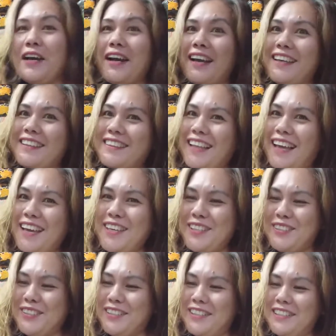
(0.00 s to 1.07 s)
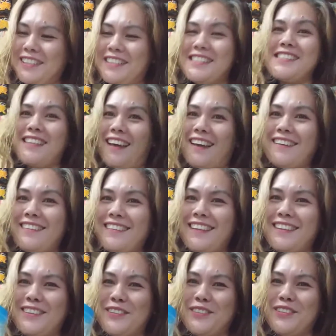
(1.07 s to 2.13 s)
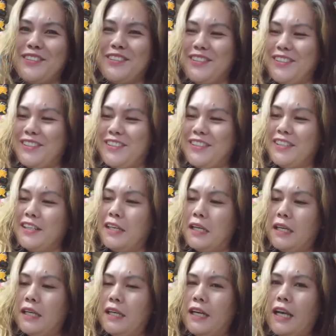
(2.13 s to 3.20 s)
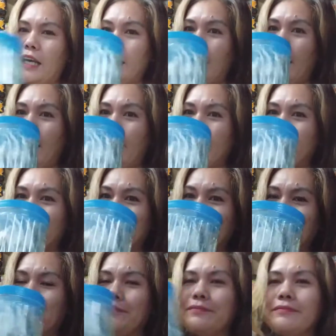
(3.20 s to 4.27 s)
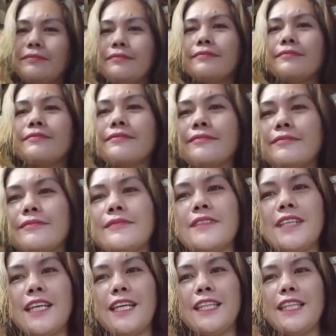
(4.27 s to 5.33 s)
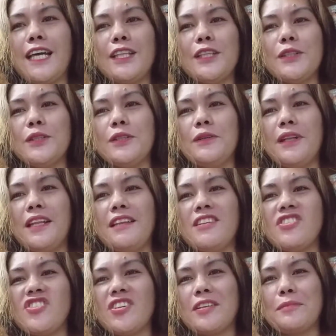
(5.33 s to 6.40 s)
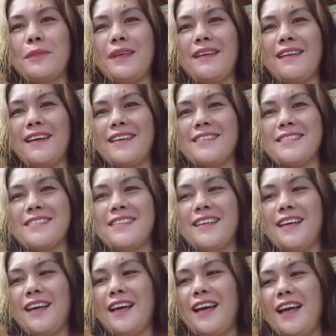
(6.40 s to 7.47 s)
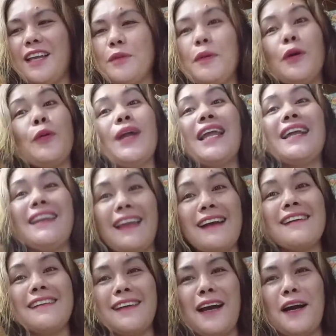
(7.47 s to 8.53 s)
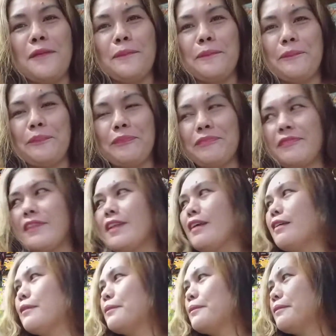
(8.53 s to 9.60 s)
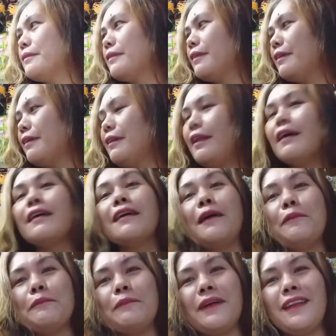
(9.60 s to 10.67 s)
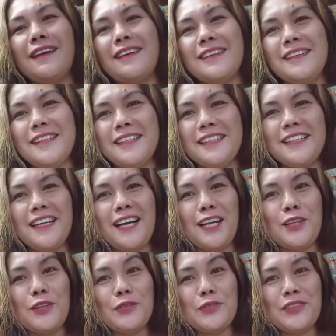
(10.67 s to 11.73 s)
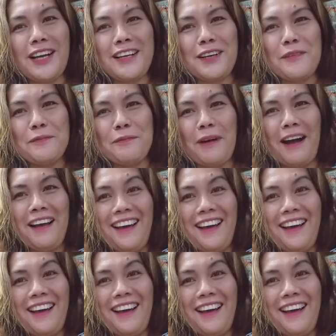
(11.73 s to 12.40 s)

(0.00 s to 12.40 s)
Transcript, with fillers: Kaya tayo, diskarte todo. Yan, oh. Kita nyo, wala na siyang amigas. Ano may, wala langgam. Langgam pala. Alam ko gagamba.